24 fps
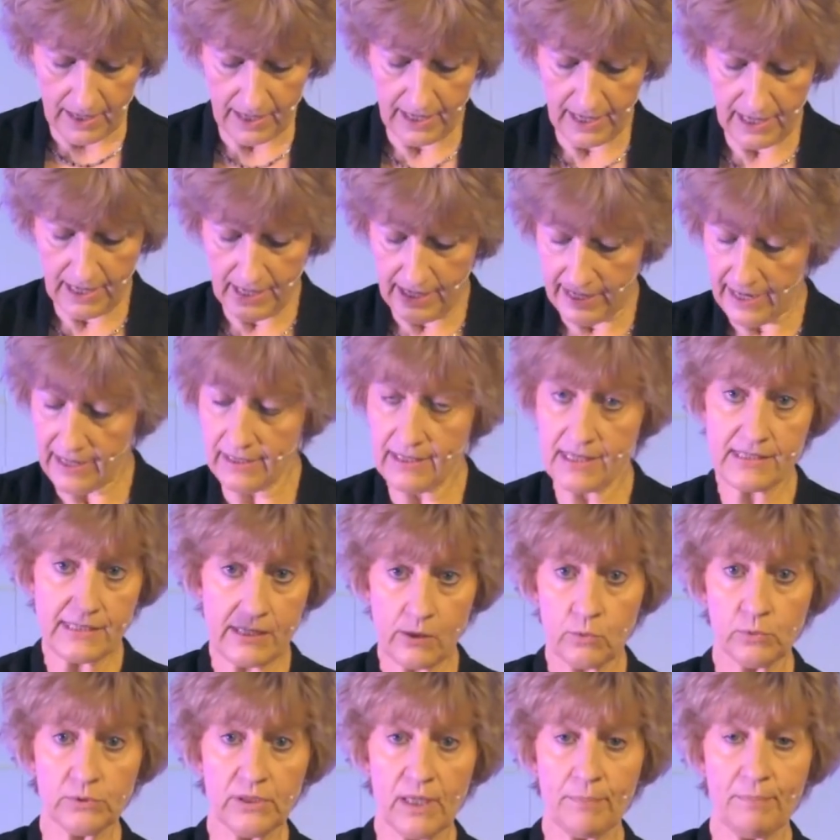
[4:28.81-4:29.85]
eh, en la
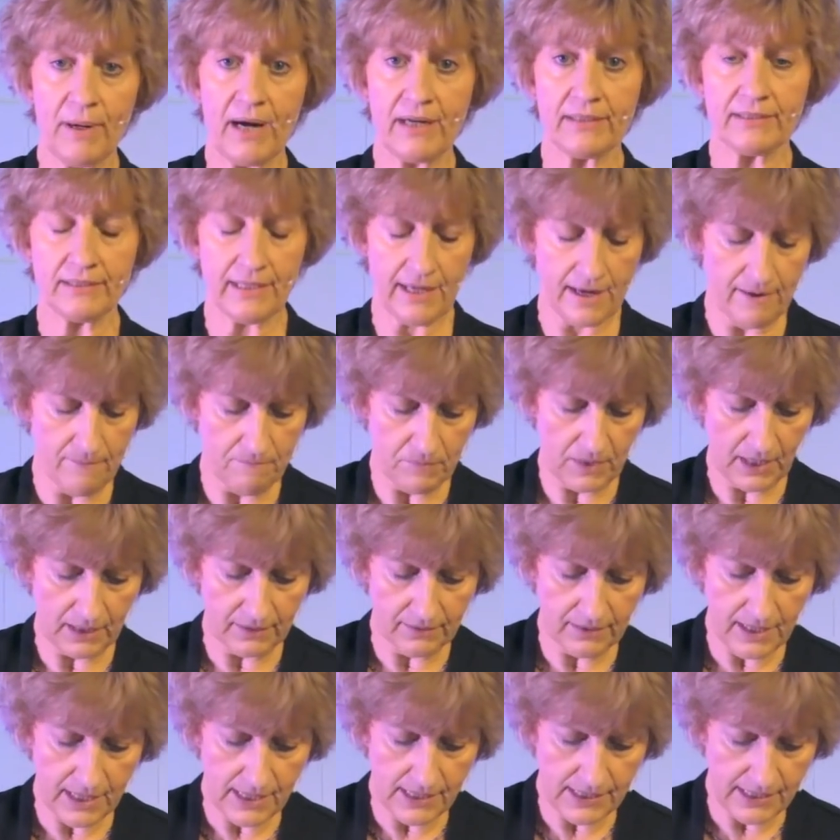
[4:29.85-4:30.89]
segunda parte
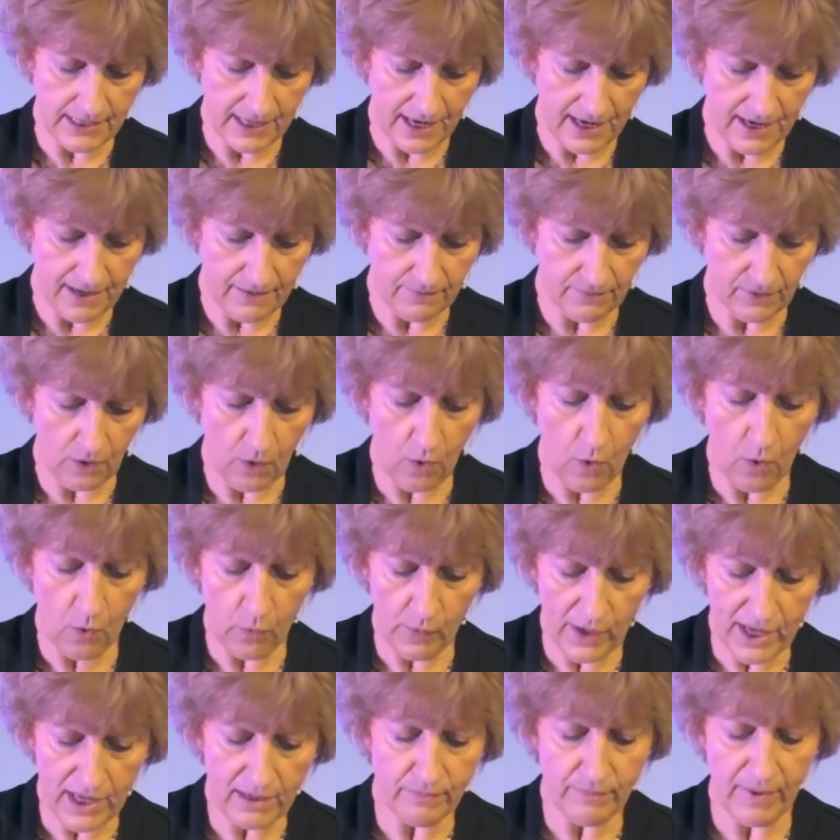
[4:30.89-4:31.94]
eh, dice,
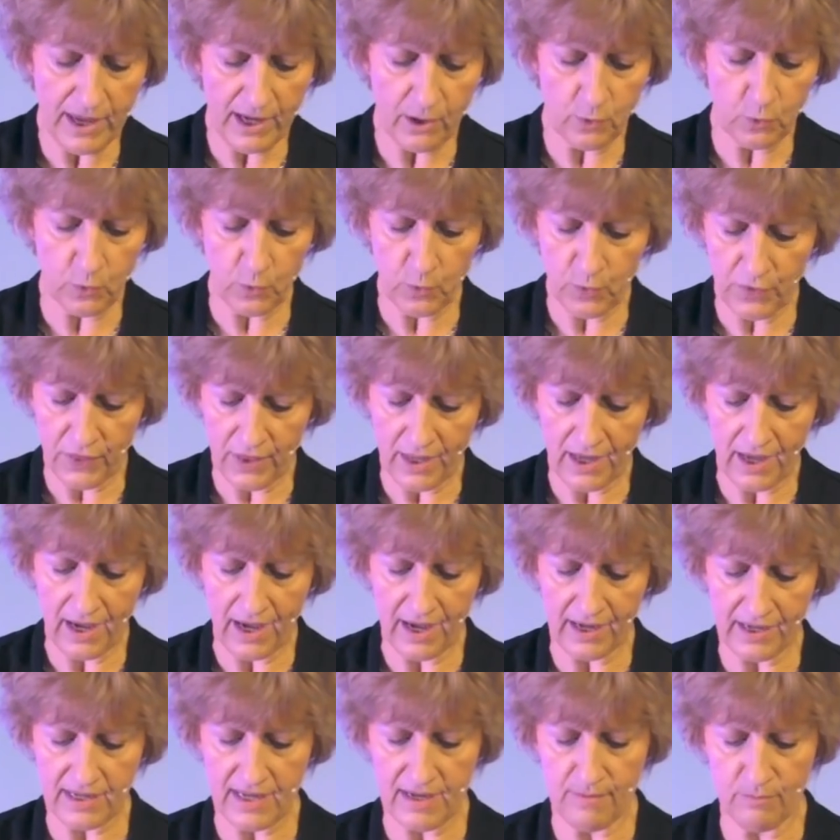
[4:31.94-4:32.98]
oídme
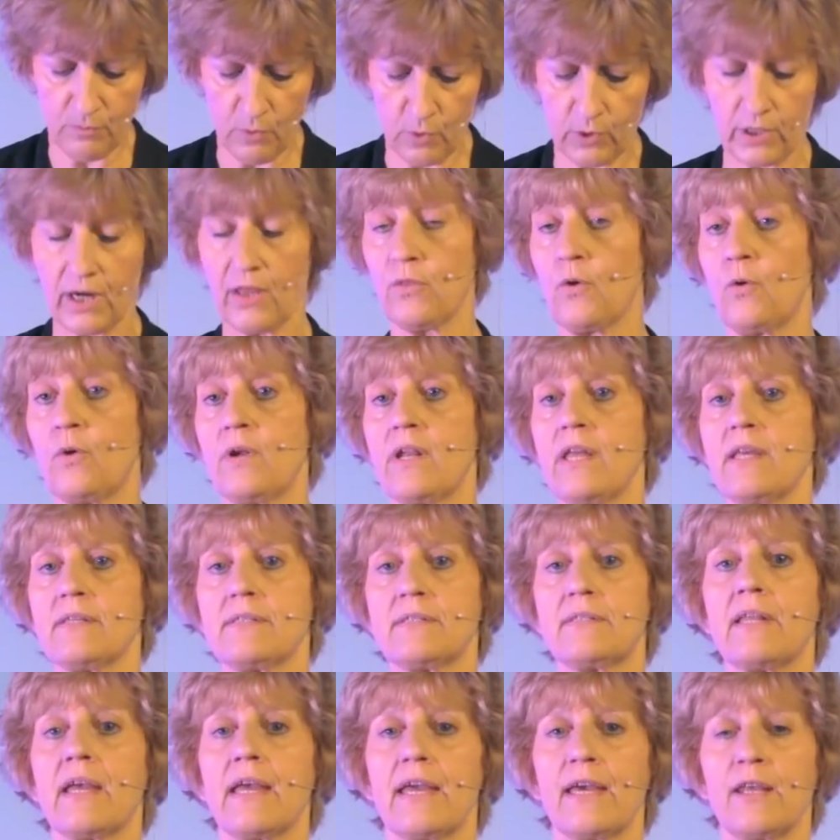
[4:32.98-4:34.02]
Judá y
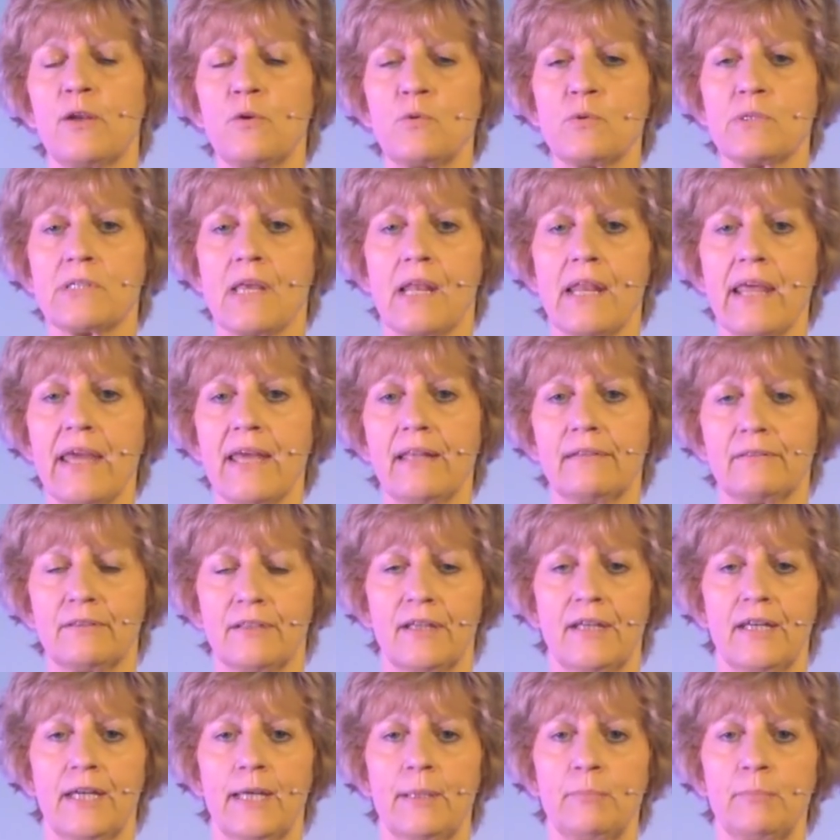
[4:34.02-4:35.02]
moradores de Jerusalén.